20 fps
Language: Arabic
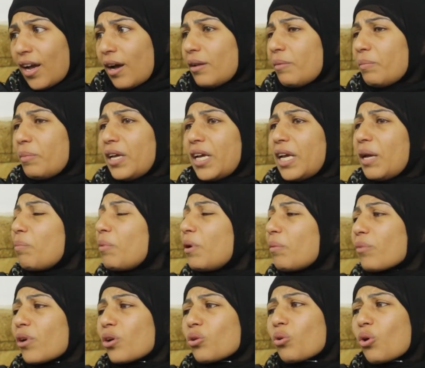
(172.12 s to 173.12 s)
كان بيجيب
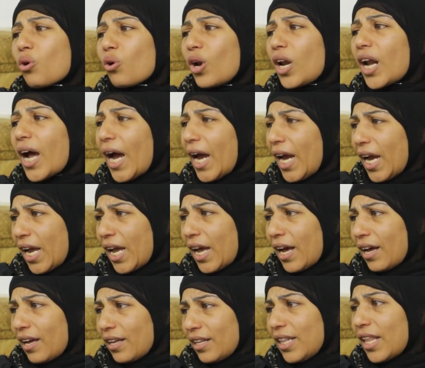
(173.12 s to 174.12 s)
لمراته كل
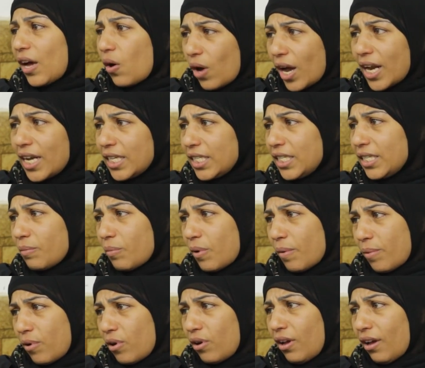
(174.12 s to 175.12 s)
حاجة ده والدي
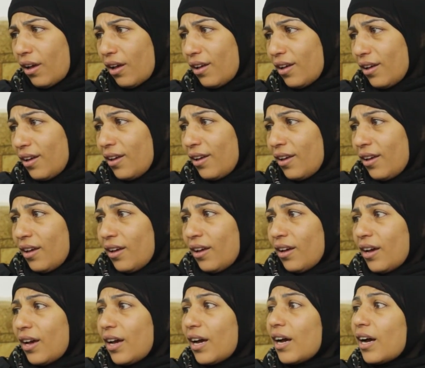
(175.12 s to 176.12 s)
بابايا
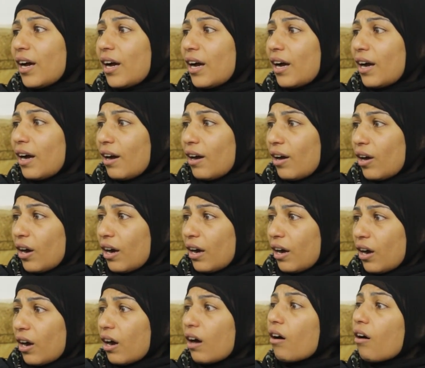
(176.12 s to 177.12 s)
كان طيب بيصرف على مرات
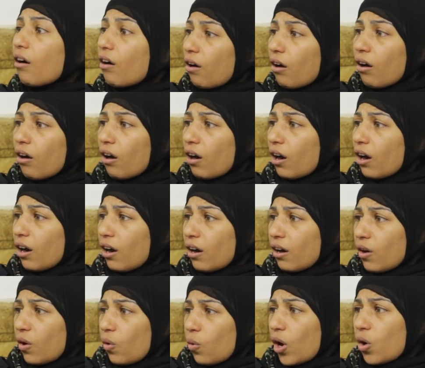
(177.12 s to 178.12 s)
اخوكي اه.
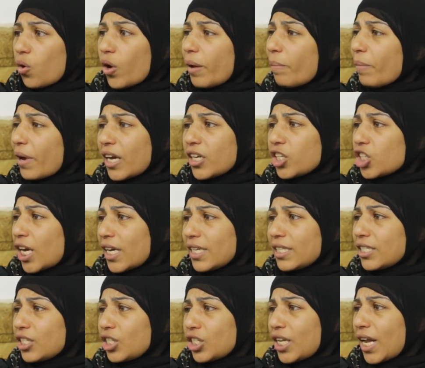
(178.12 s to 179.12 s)
واخويا ما كانش
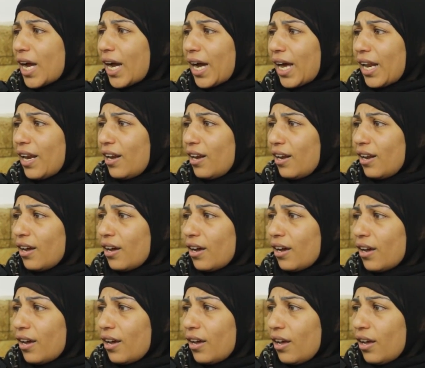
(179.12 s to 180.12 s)
عايز يشتغل
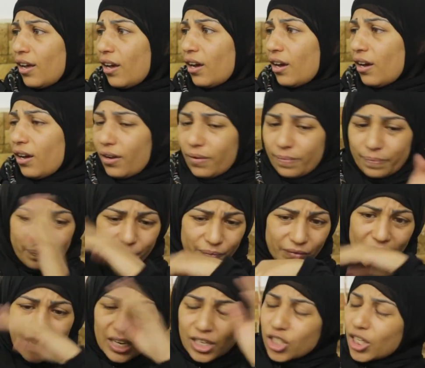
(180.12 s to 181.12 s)

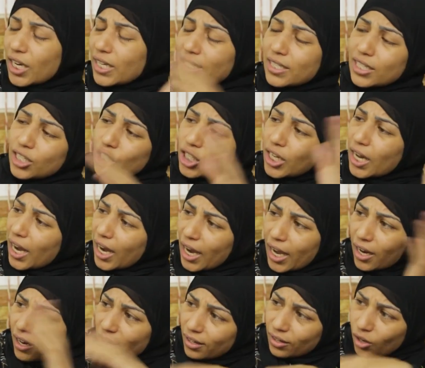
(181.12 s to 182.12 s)
ما كانش عايز
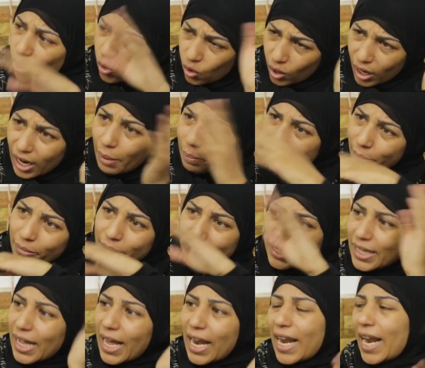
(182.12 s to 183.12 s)
يشتغل هو كان
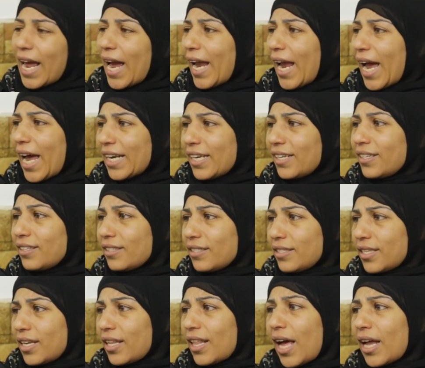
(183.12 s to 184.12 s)
متدلع يعني
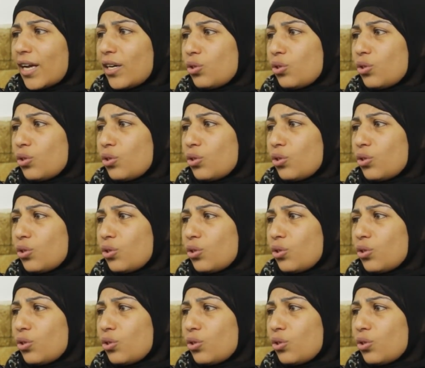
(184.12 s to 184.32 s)
زياده